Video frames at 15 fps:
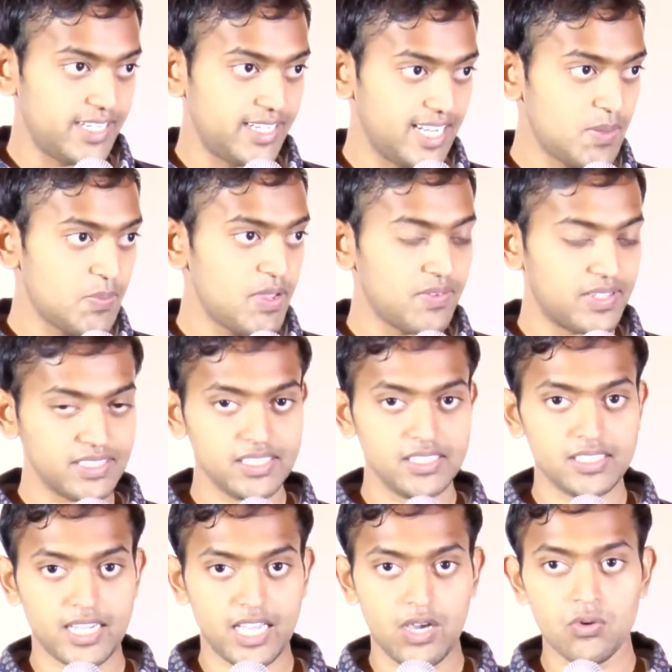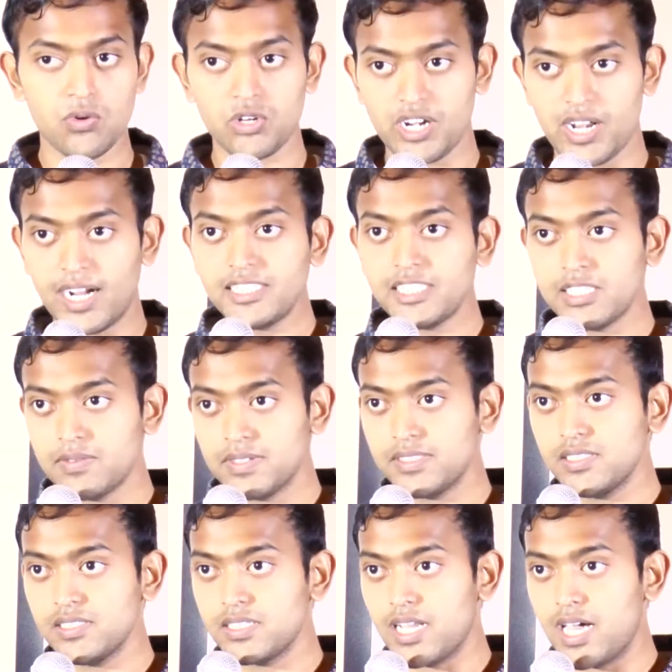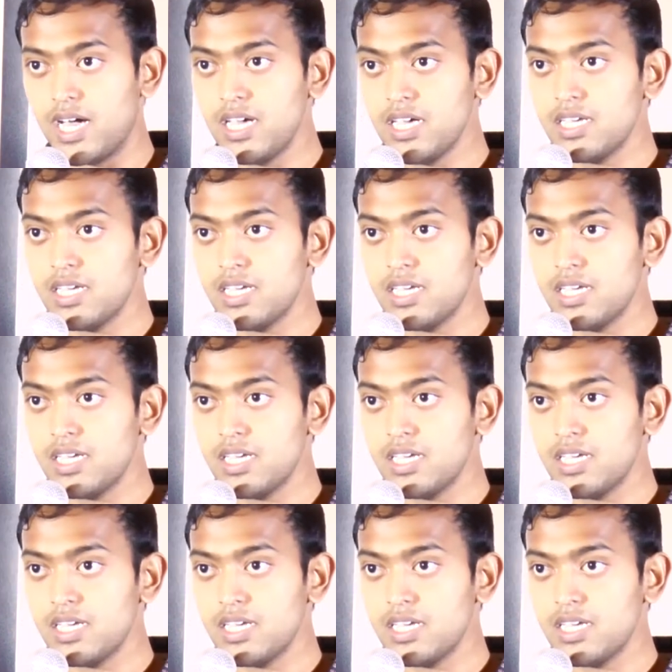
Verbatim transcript: நிலைமை வந்ததுன்னா ஒரு நாட்டுக்கு வந்ததுன்னா